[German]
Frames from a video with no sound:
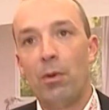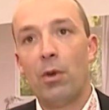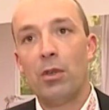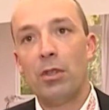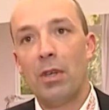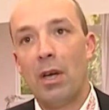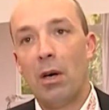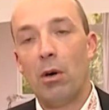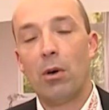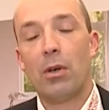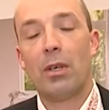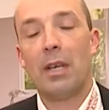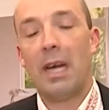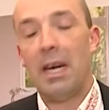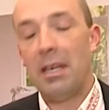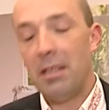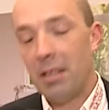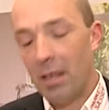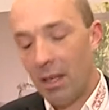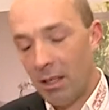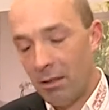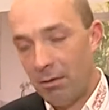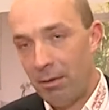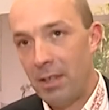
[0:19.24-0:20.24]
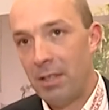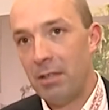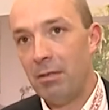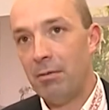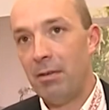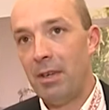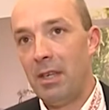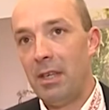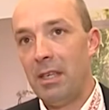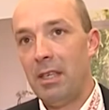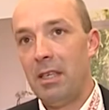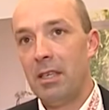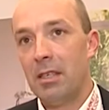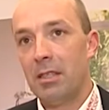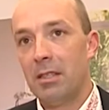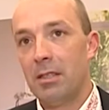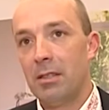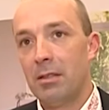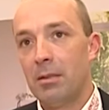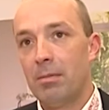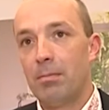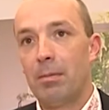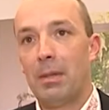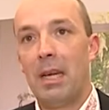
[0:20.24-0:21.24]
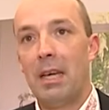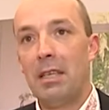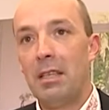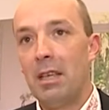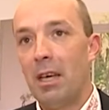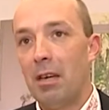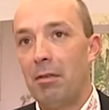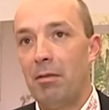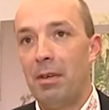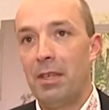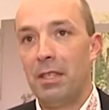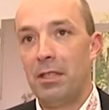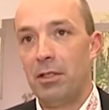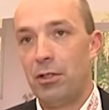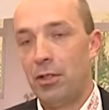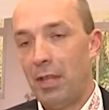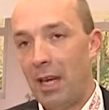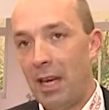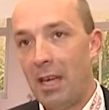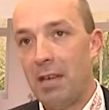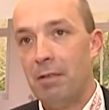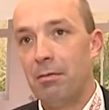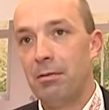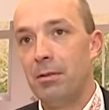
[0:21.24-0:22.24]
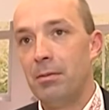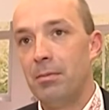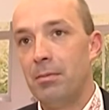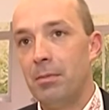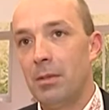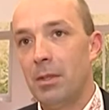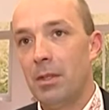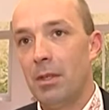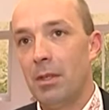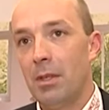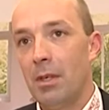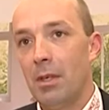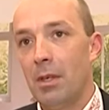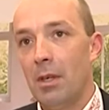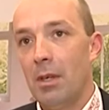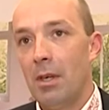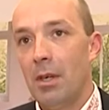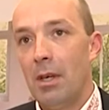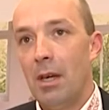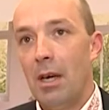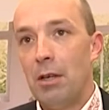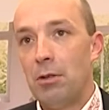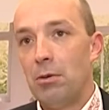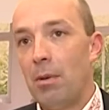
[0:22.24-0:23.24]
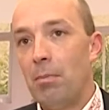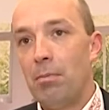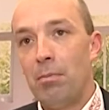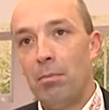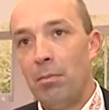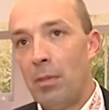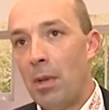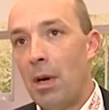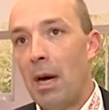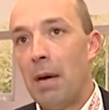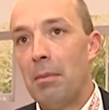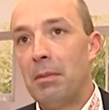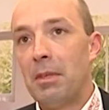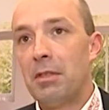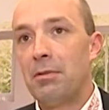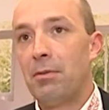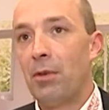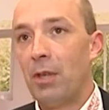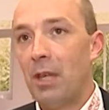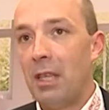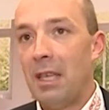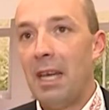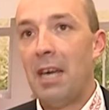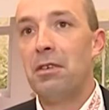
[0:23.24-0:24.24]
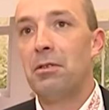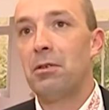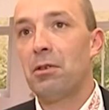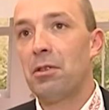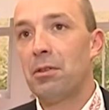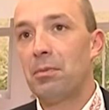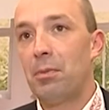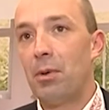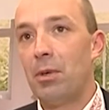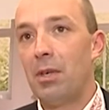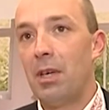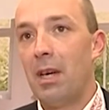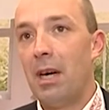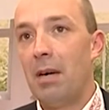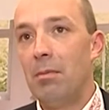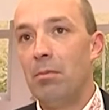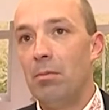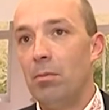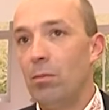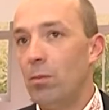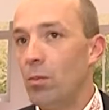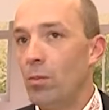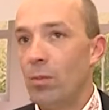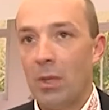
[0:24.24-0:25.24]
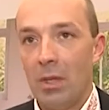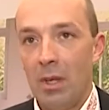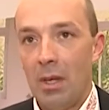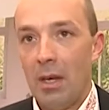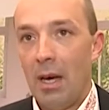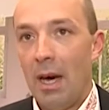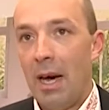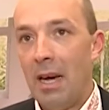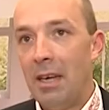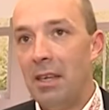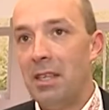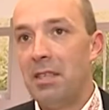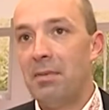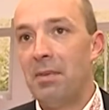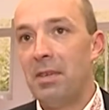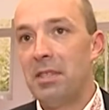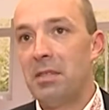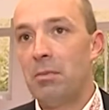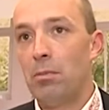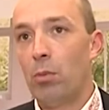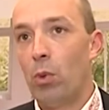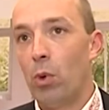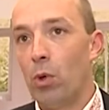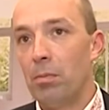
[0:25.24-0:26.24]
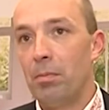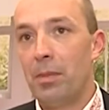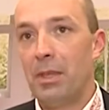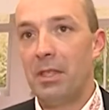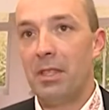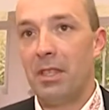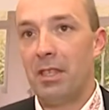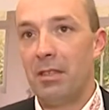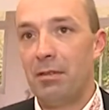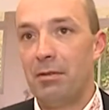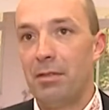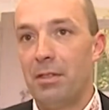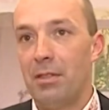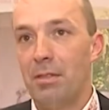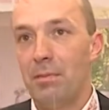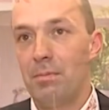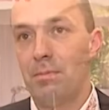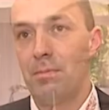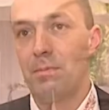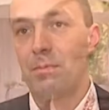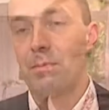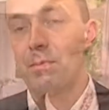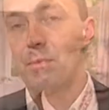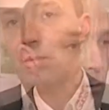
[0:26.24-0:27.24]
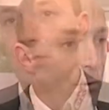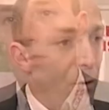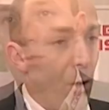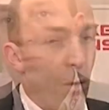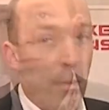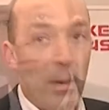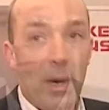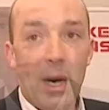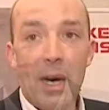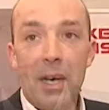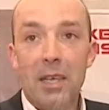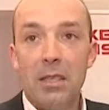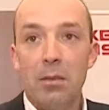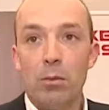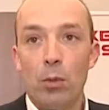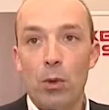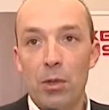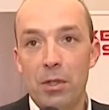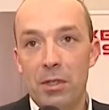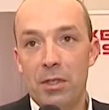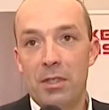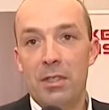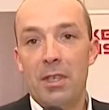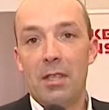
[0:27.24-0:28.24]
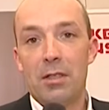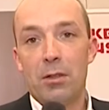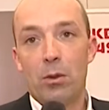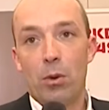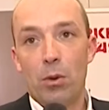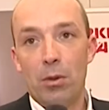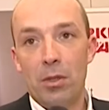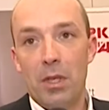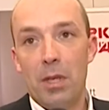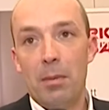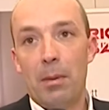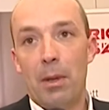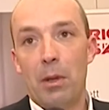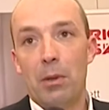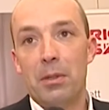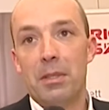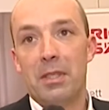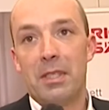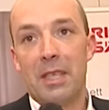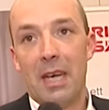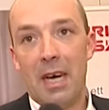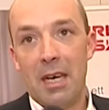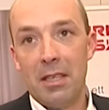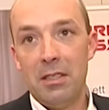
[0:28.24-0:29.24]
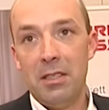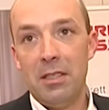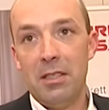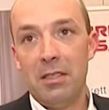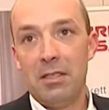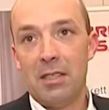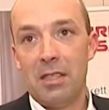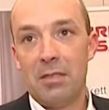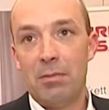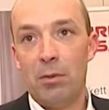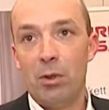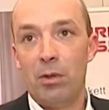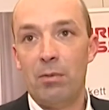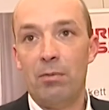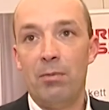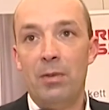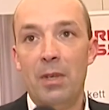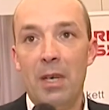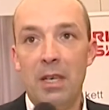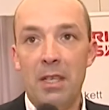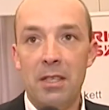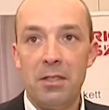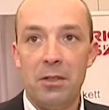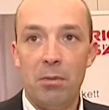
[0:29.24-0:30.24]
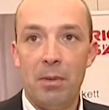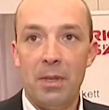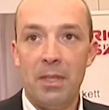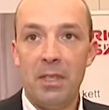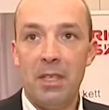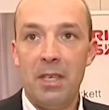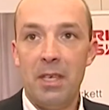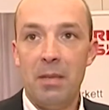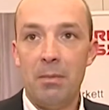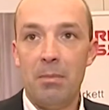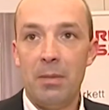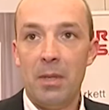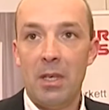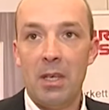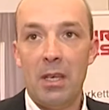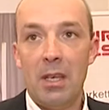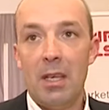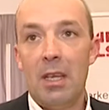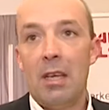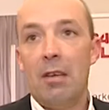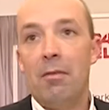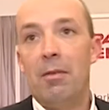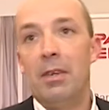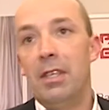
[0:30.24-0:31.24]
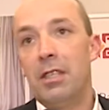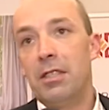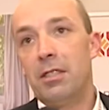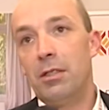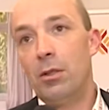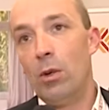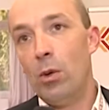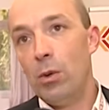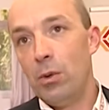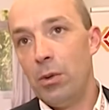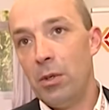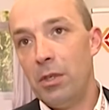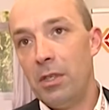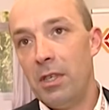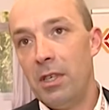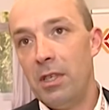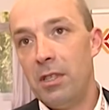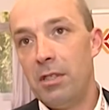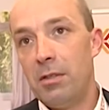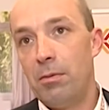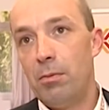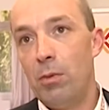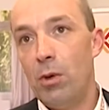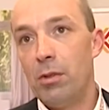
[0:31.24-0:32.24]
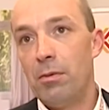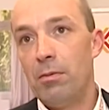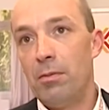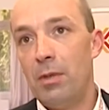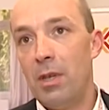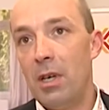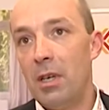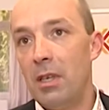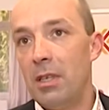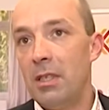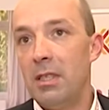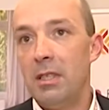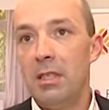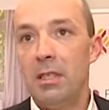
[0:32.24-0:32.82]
würden auch kleinere Flächen verlegen, kleinere Flächen schleifen. Also wir haben das volle Leistungsprogramm, alles was den Boden betrifft. Vorbereiten müssten Sie als Kunde bei uns gar nichts, das würden wir alles übernehmen. Wenn es nötig ist, würden wir äh,